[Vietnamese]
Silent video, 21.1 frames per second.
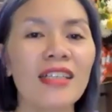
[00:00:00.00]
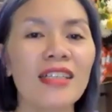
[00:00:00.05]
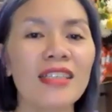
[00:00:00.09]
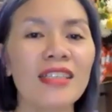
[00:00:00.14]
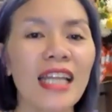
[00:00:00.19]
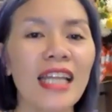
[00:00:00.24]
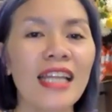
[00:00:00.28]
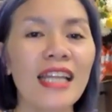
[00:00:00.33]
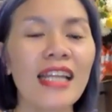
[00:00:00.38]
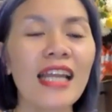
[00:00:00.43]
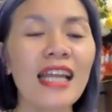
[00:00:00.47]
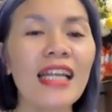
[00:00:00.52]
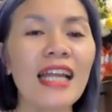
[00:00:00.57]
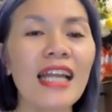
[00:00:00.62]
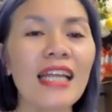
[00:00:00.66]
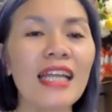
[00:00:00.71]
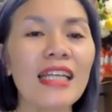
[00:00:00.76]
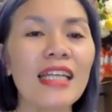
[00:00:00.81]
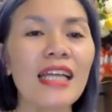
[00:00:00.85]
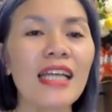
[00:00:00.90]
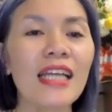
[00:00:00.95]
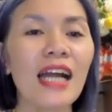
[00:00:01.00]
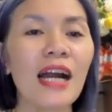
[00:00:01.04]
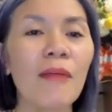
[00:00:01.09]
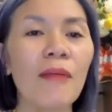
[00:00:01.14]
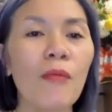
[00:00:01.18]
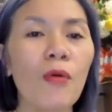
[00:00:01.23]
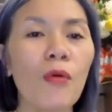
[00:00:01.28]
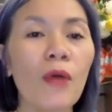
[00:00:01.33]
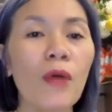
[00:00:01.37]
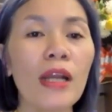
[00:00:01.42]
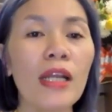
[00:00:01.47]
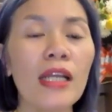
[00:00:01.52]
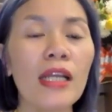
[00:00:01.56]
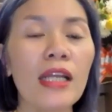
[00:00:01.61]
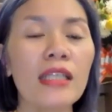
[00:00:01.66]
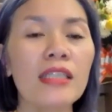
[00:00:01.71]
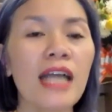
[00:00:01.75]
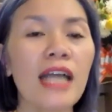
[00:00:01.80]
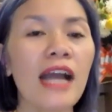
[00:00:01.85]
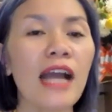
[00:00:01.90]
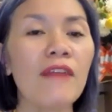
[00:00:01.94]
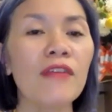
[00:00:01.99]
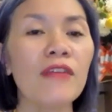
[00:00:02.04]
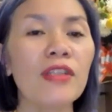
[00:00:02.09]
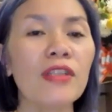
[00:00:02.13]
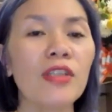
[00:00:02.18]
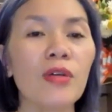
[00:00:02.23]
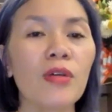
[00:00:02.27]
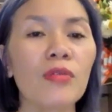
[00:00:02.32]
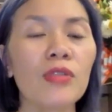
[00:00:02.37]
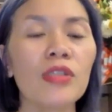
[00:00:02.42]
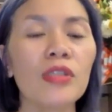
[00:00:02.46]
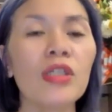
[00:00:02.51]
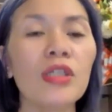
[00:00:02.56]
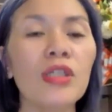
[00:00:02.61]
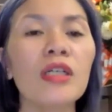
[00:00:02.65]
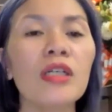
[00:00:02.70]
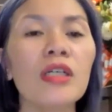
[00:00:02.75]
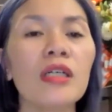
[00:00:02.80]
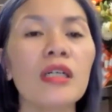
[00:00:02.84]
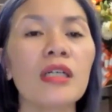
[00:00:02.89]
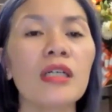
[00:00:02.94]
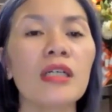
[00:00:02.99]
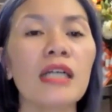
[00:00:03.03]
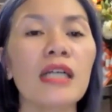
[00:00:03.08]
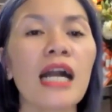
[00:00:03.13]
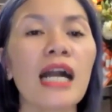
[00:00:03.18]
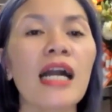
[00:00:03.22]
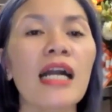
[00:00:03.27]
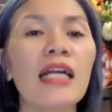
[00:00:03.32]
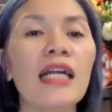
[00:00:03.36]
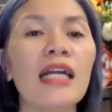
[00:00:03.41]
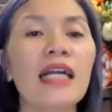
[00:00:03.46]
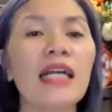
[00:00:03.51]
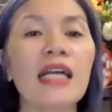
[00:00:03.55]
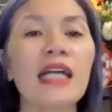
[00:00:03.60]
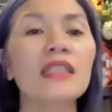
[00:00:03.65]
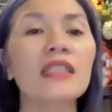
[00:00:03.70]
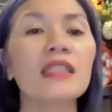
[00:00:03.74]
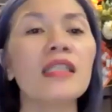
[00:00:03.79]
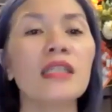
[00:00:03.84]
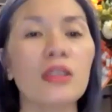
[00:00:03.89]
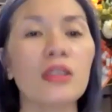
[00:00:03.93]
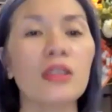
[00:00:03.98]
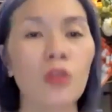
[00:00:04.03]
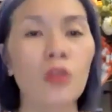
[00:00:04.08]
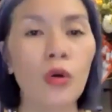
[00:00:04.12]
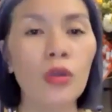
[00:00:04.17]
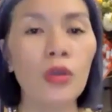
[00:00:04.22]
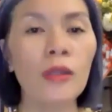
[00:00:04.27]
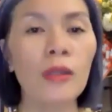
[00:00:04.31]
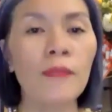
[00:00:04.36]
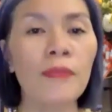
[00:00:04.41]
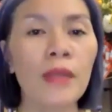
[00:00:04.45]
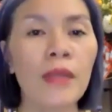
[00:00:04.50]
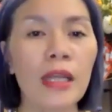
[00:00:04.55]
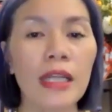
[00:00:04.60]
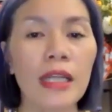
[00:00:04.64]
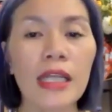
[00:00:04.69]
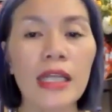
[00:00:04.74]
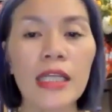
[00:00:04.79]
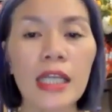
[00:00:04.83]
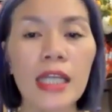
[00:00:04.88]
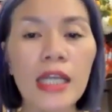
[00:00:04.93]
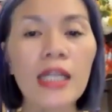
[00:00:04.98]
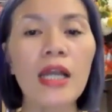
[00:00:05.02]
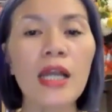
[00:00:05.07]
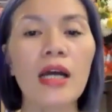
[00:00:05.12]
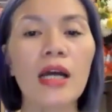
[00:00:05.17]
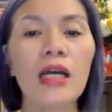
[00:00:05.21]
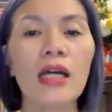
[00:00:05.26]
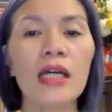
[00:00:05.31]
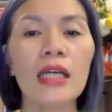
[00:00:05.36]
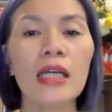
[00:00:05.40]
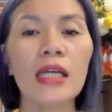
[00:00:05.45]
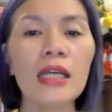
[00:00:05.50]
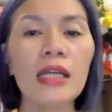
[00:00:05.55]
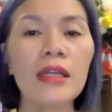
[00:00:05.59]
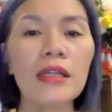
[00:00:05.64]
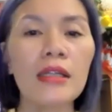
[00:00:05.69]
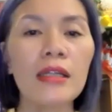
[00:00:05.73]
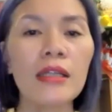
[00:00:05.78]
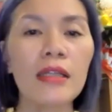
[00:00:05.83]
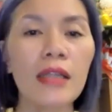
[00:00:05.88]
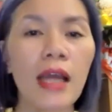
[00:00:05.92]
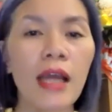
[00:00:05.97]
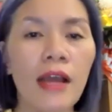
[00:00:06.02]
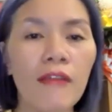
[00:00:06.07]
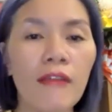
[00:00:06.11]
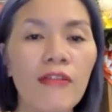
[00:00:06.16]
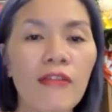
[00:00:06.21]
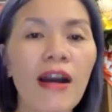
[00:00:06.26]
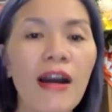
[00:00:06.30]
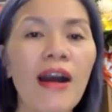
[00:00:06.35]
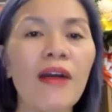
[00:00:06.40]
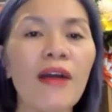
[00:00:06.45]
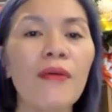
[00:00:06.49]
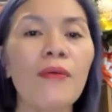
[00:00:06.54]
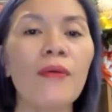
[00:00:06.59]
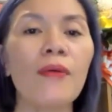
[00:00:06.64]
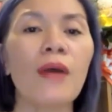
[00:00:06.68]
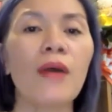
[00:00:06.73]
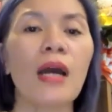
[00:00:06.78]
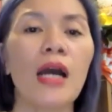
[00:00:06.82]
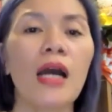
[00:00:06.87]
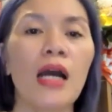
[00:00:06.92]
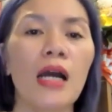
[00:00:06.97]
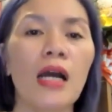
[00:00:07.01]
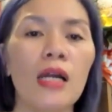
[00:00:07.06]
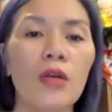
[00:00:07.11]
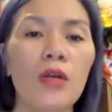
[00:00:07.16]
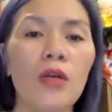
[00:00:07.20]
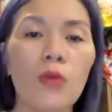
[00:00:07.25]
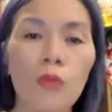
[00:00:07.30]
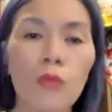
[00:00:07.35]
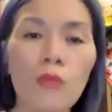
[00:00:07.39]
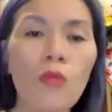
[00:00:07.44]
thế nên là gì ạ? Mối quan hệ giữa hai vợ chồng chưa được, càng ngày càng chưa được tốt. Thế nên khi đã, khi vào À, đúng